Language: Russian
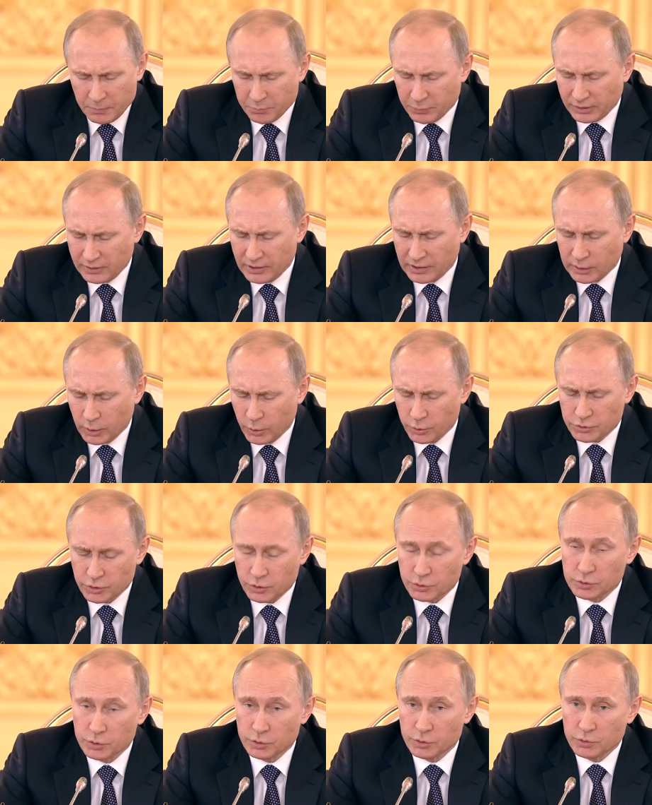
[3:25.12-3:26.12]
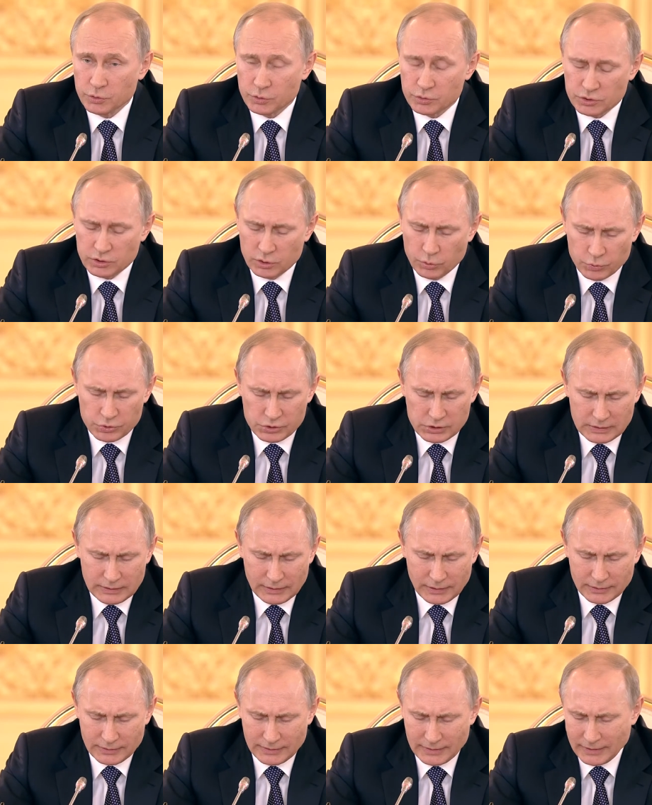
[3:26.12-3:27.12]
прилагают серьезные
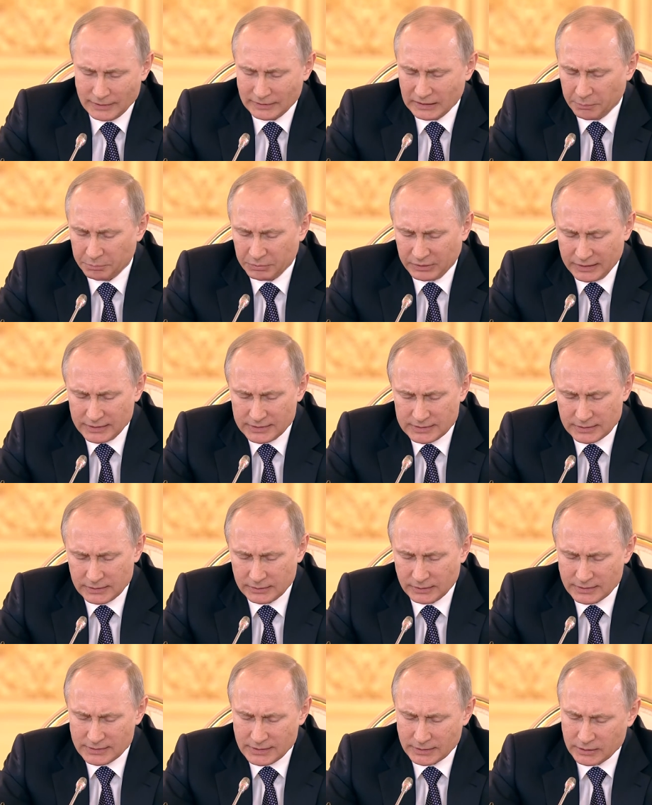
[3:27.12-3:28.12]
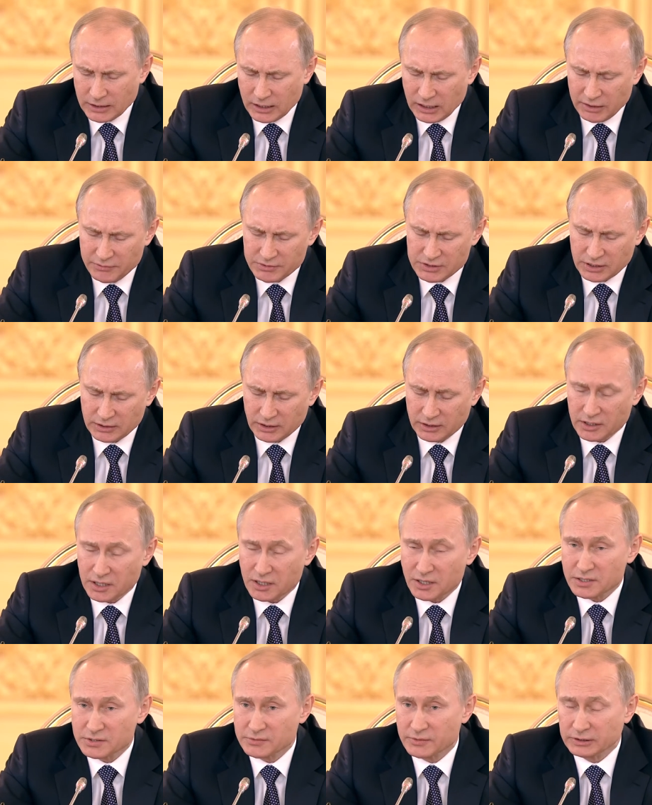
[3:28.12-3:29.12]
усилия для адаптации национального
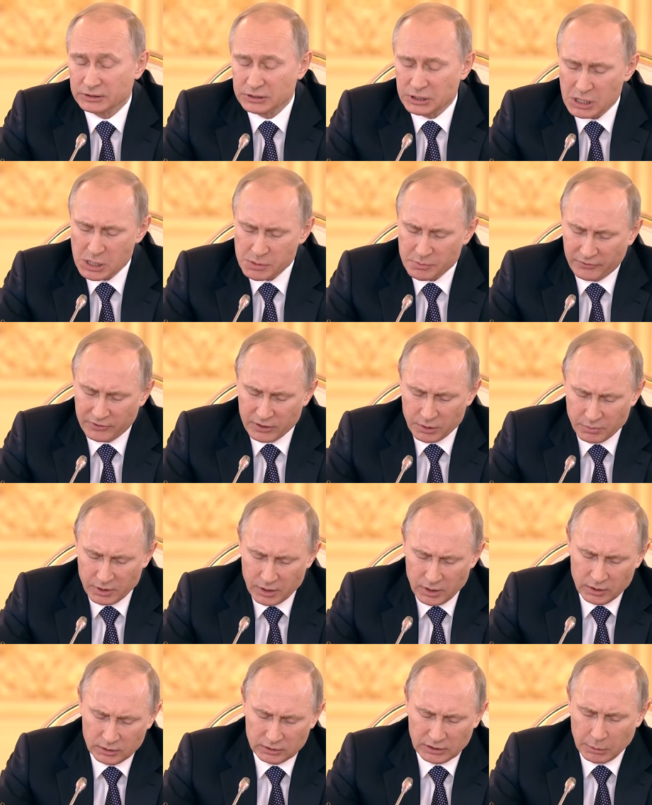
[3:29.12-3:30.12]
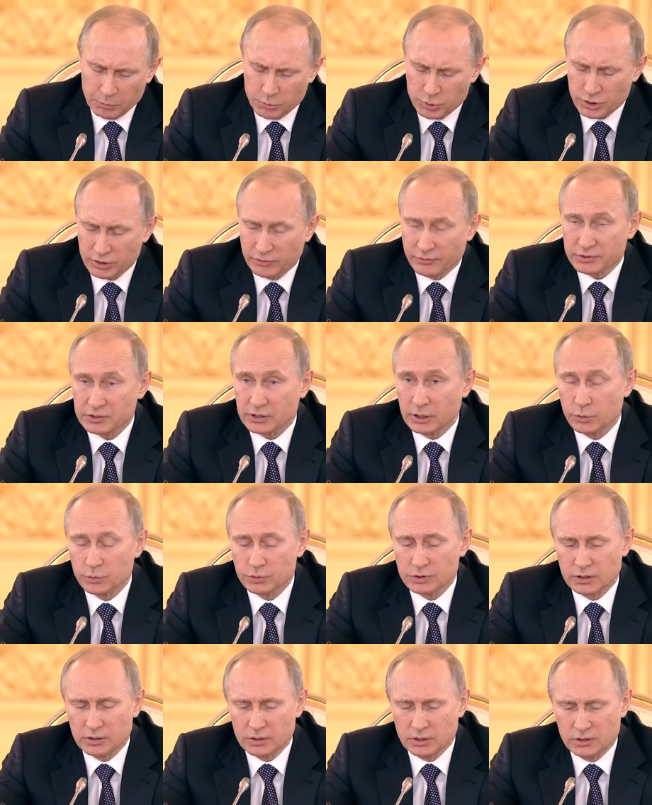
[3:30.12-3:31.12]
законодательства к требованиям Таможенного
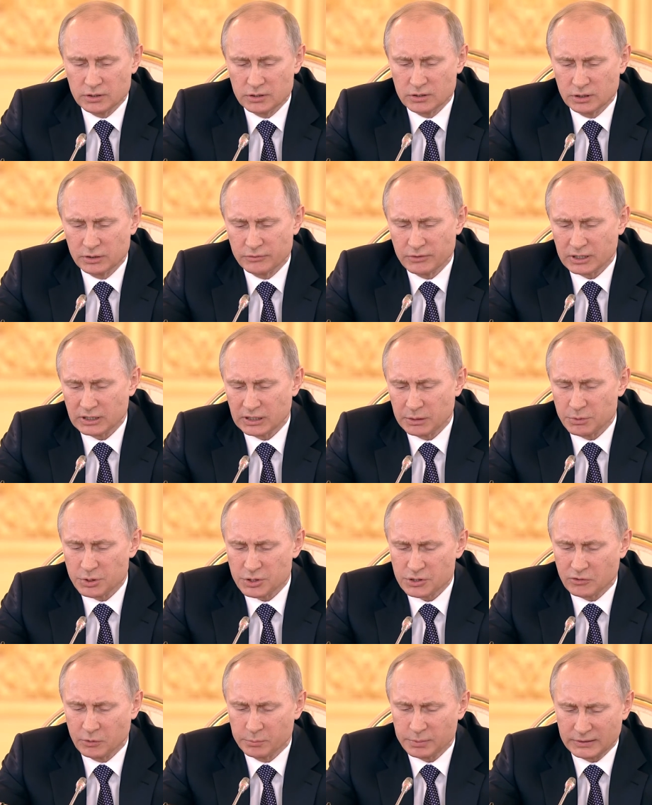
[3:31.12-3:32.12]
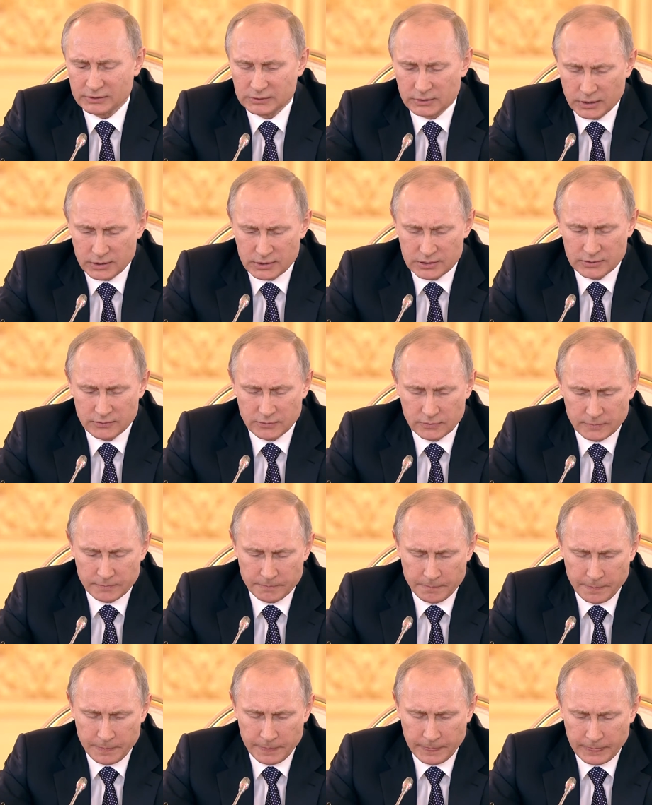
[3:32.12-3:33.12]
союза и единого экономического пространства.
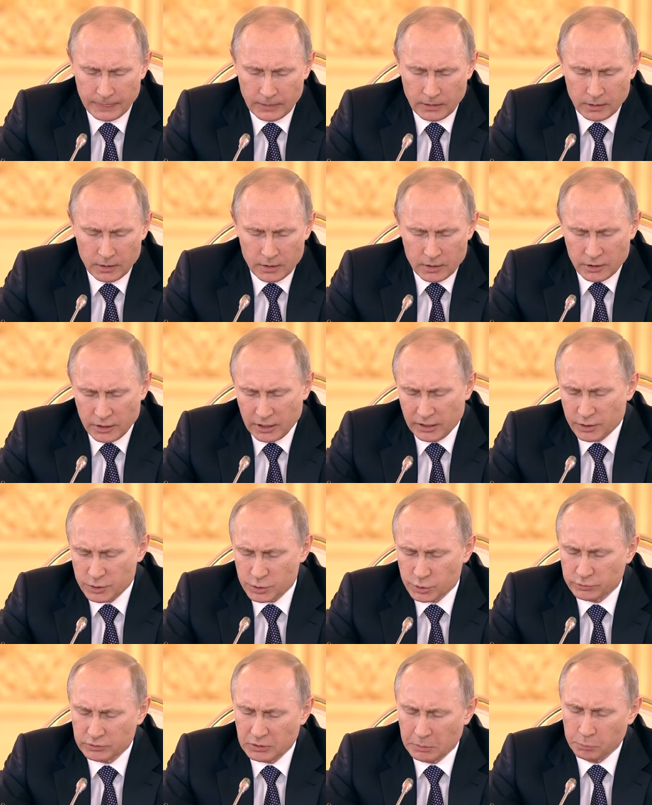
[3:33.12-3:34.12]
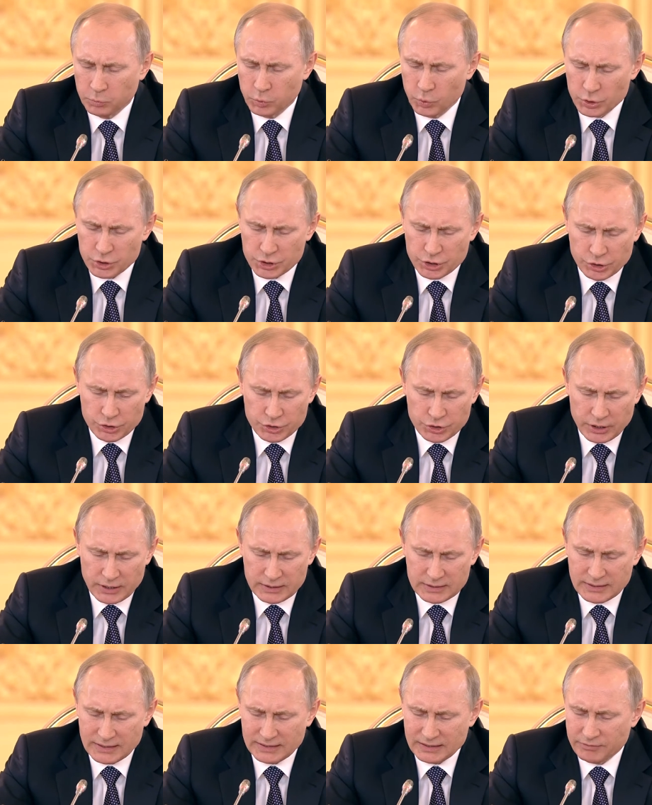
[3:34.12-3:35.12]
Реализована большая
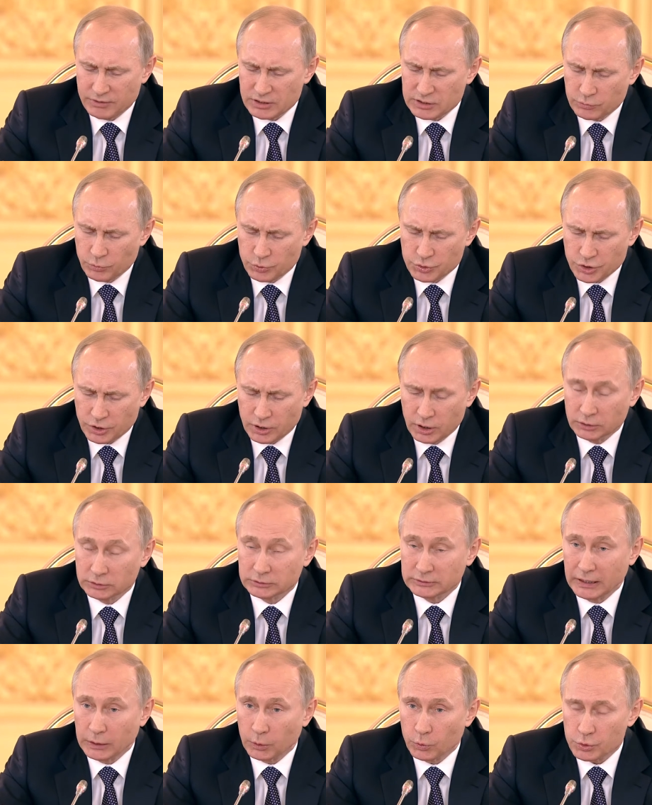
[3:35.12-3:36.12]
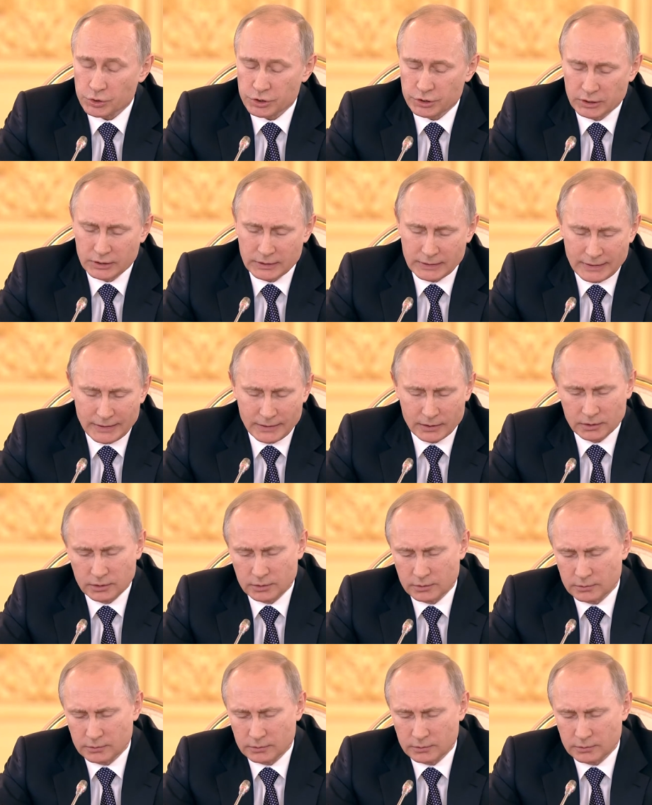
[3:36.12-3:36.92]
часть соответствующих дорожных карт.